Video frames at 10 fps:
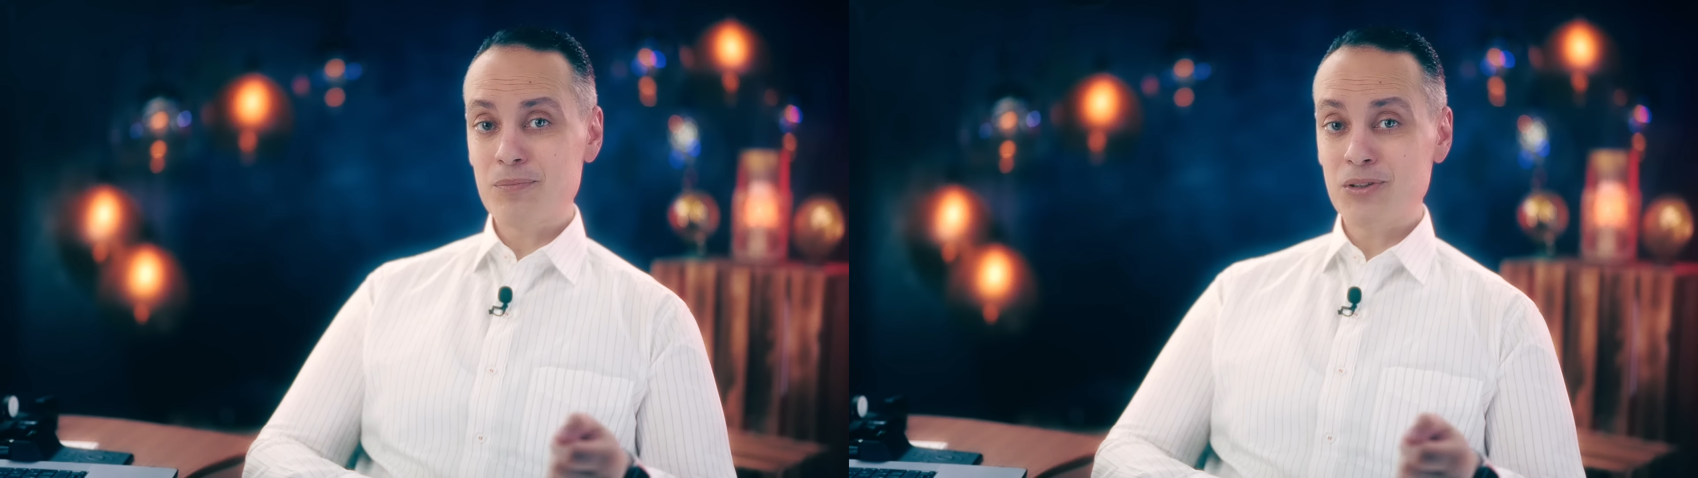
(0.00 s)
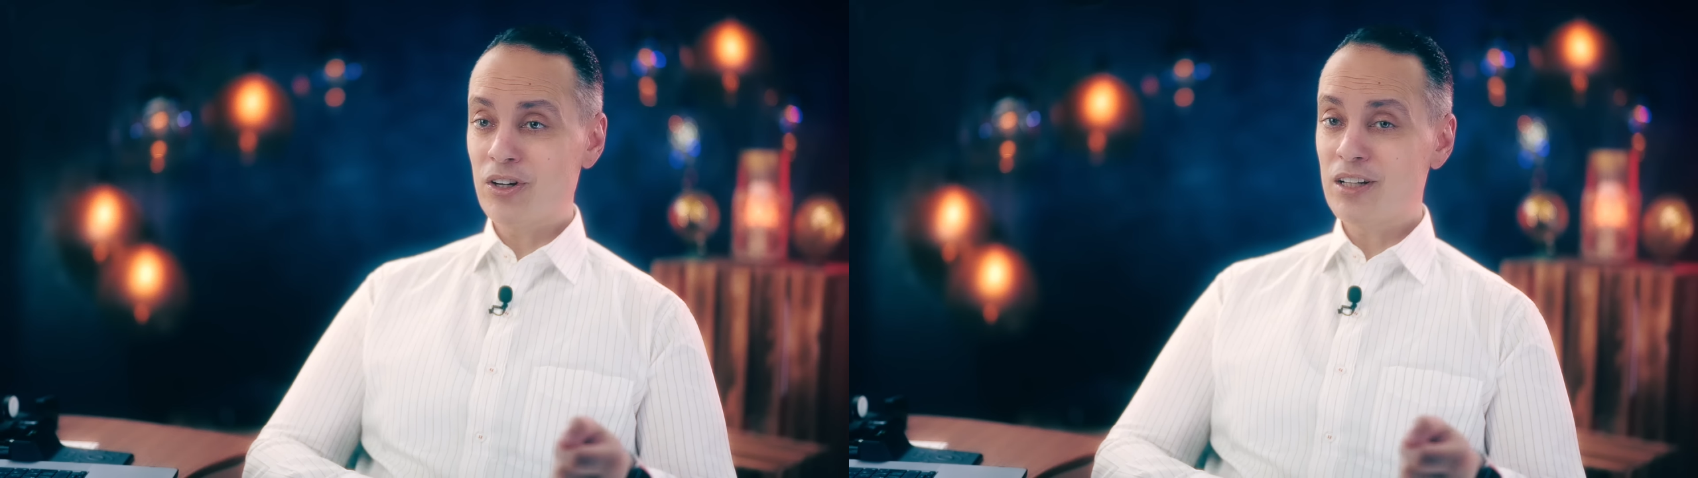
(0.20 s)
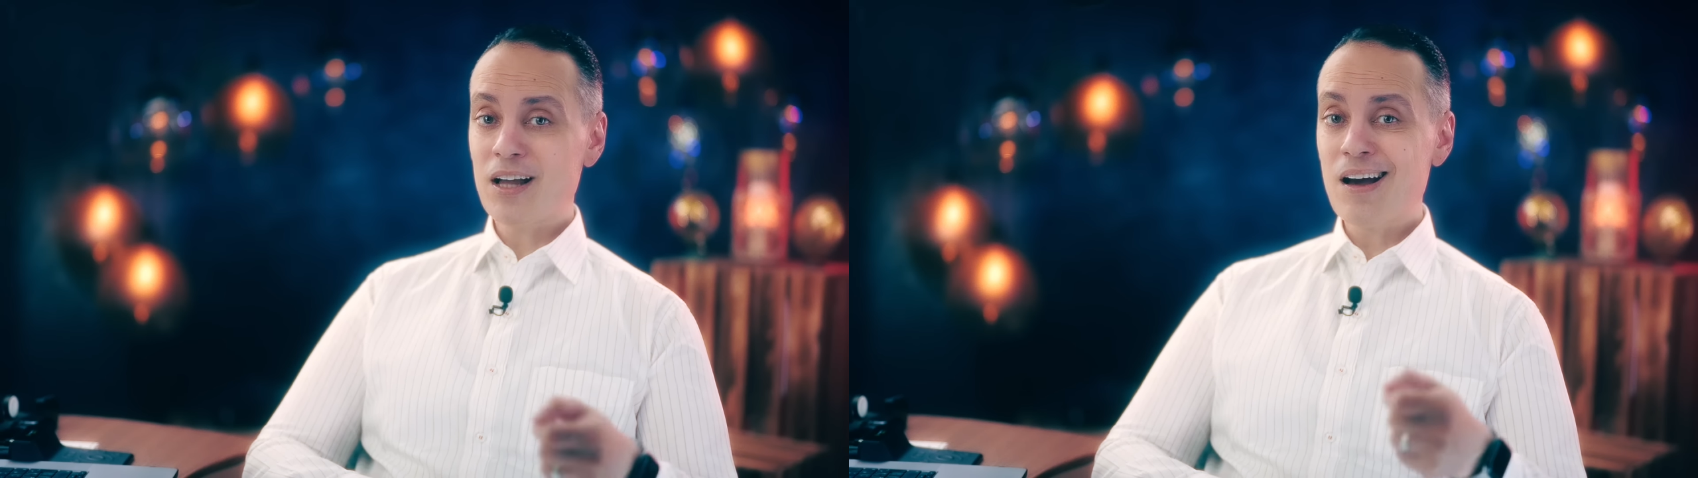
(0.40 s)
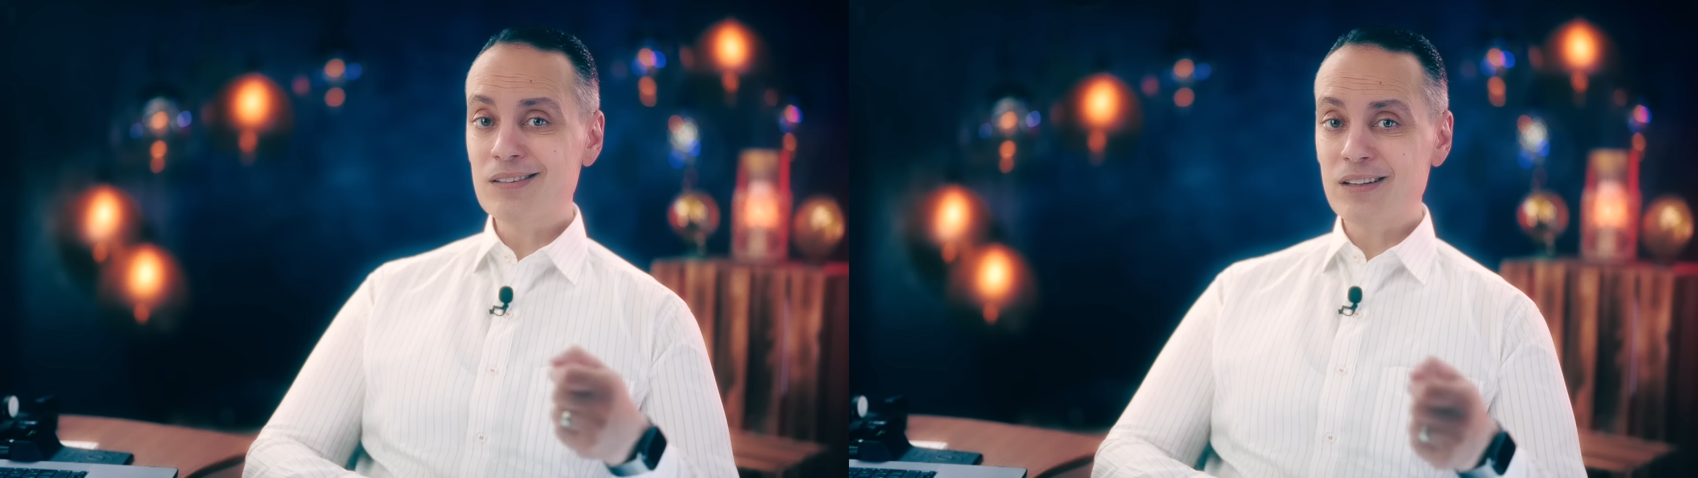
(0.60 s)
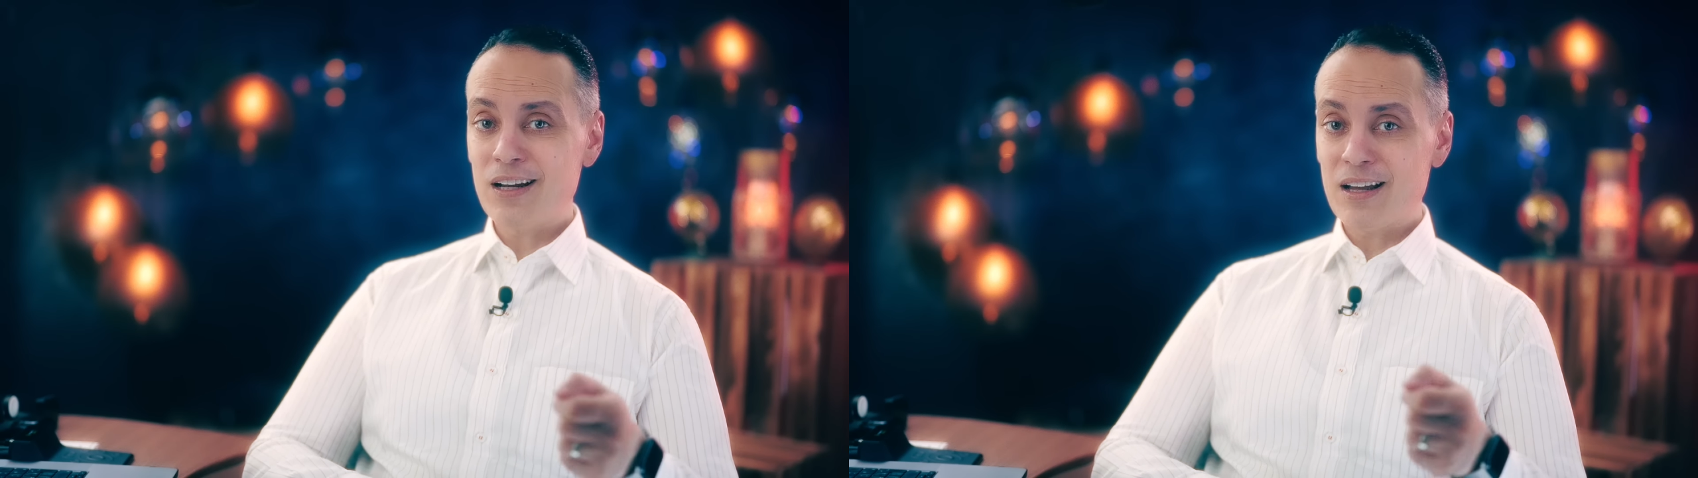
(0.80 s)
بطريقه
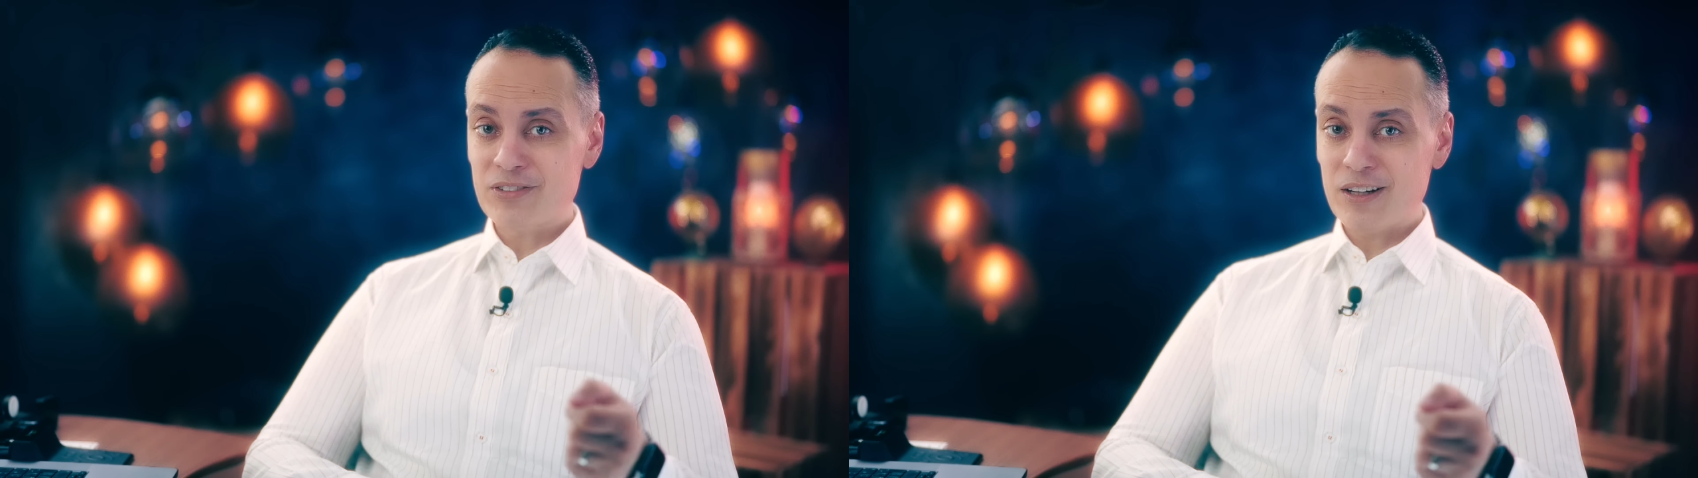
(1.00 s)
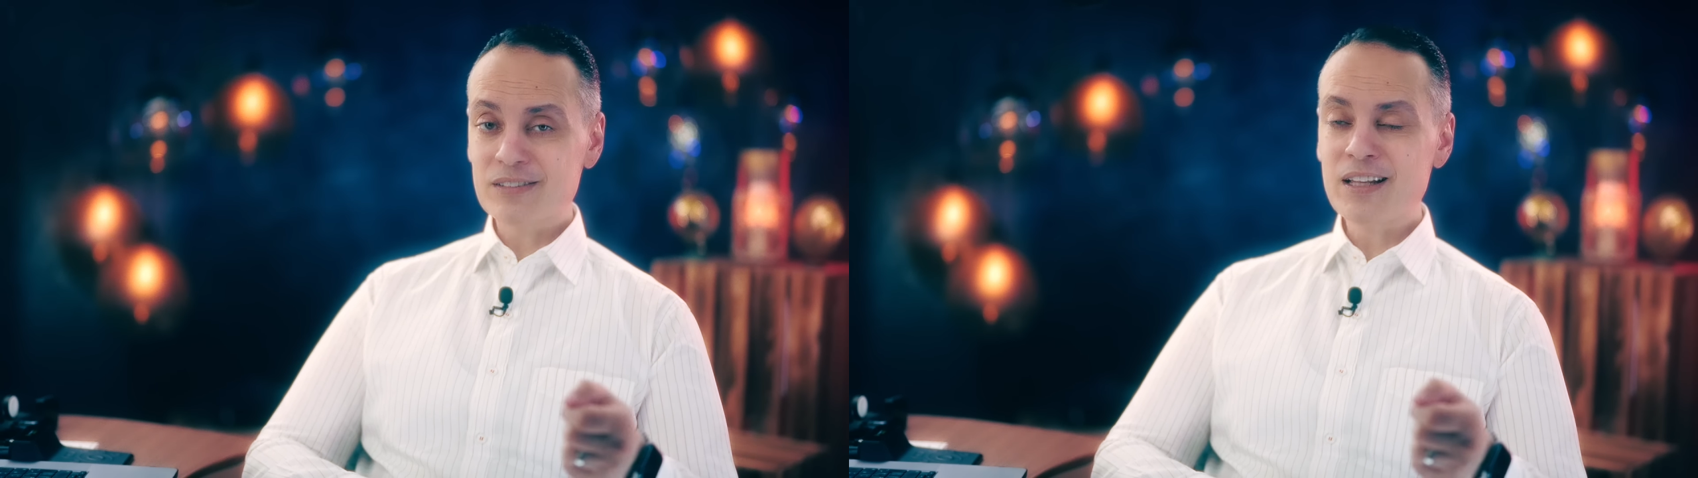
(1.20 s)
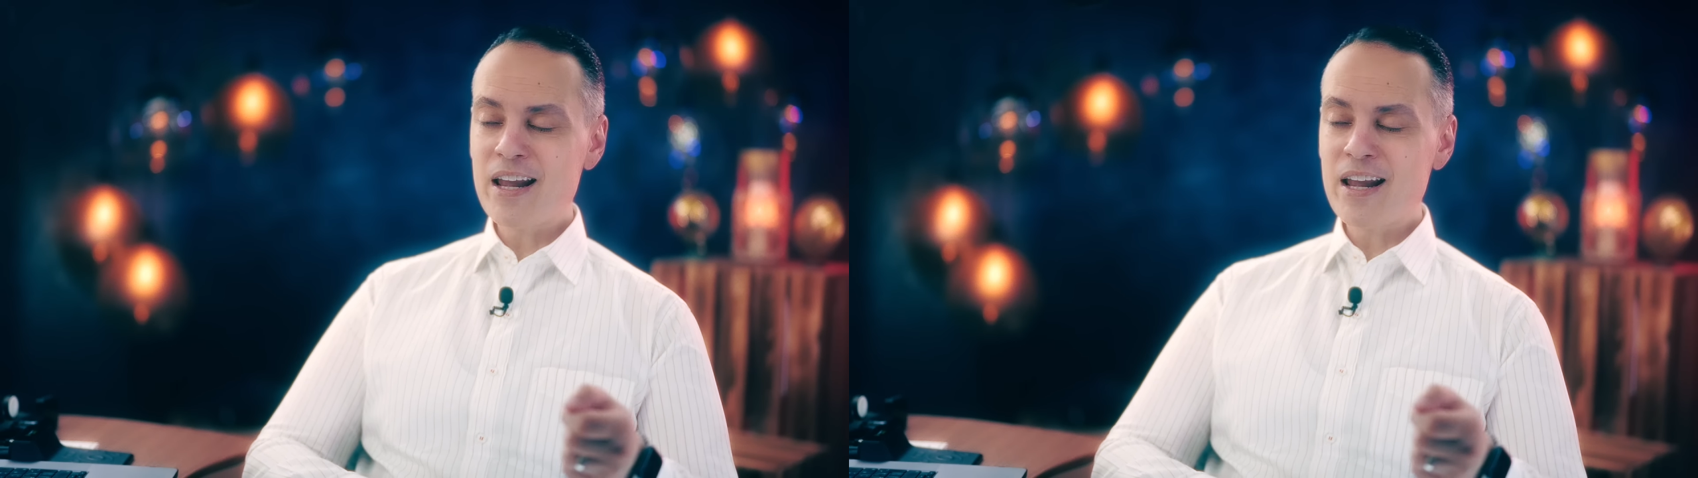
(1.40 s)
عرض للافكار